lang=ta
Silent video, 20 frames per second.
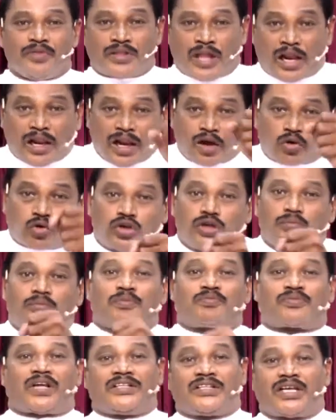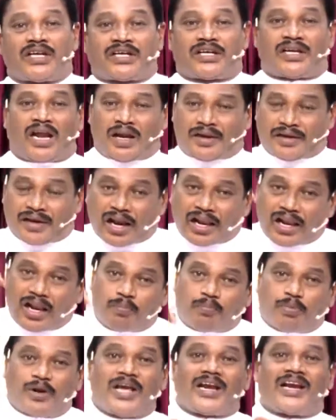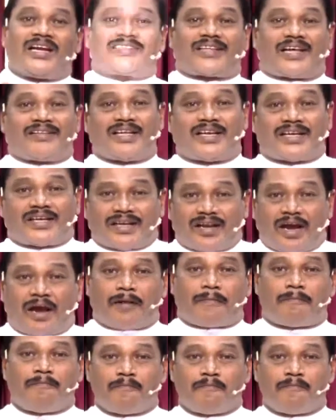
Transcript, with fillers: நல்ல குடும்பம் தந்திருக்கிறார் நல்ல பிள்ளைகள் தந்திருக்கிறார்